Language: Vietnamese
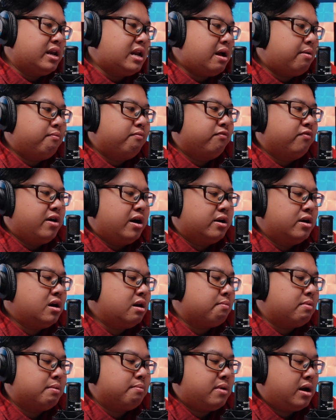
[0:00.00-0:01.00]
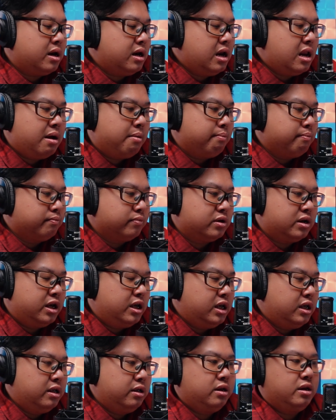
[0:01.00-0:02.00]
7 năm và rất là may mắn là
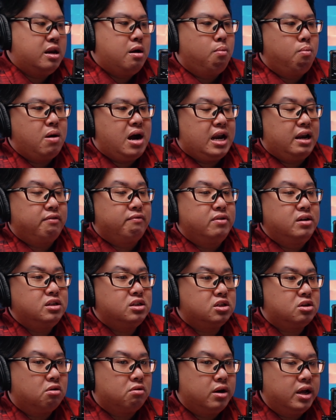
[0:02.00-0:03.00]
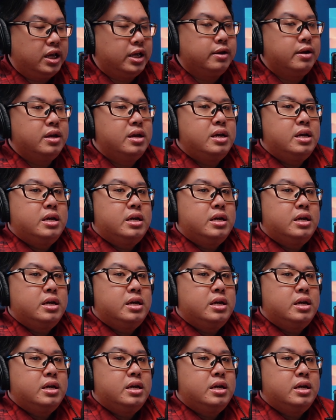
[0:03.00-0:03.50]
khi đồng hành với Sony